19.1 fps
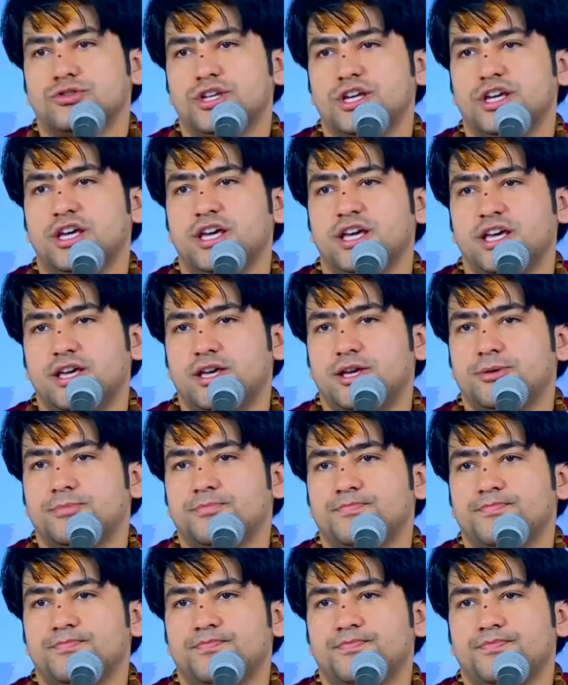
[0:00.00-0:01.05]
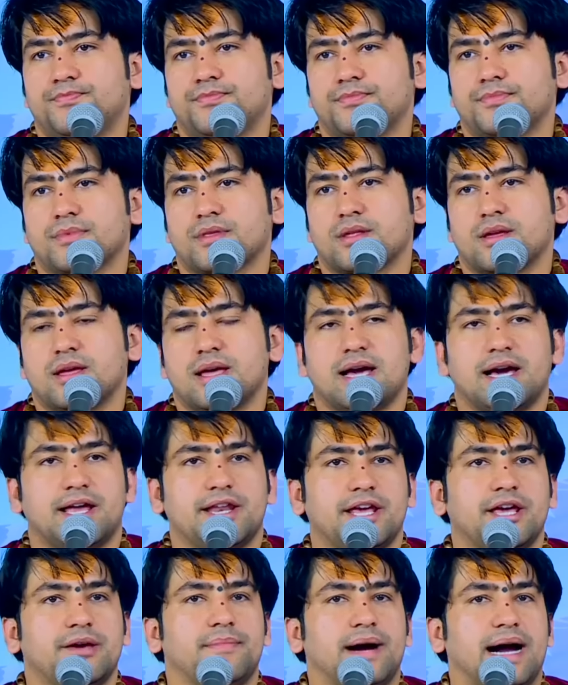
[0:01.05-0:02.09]
जी अरे
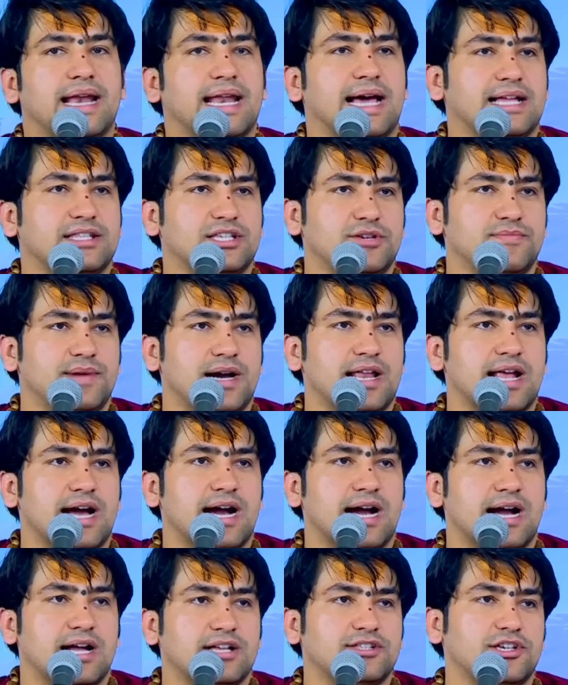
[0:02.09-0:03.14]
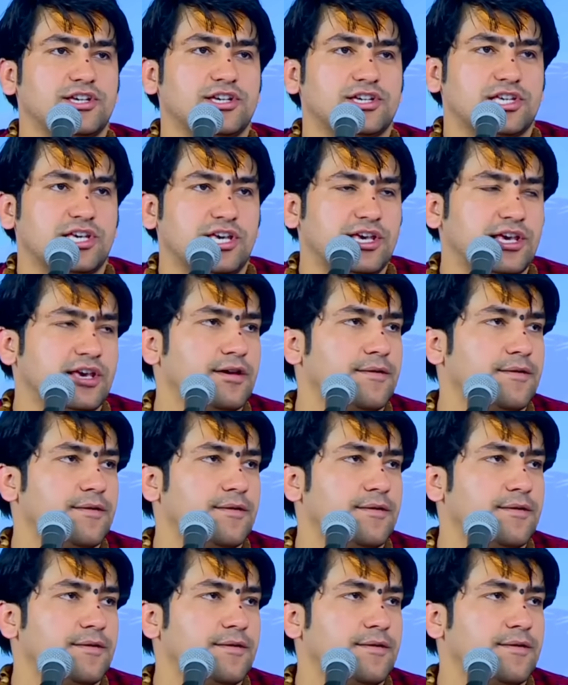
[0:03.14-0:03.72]
बालाजी महाराज की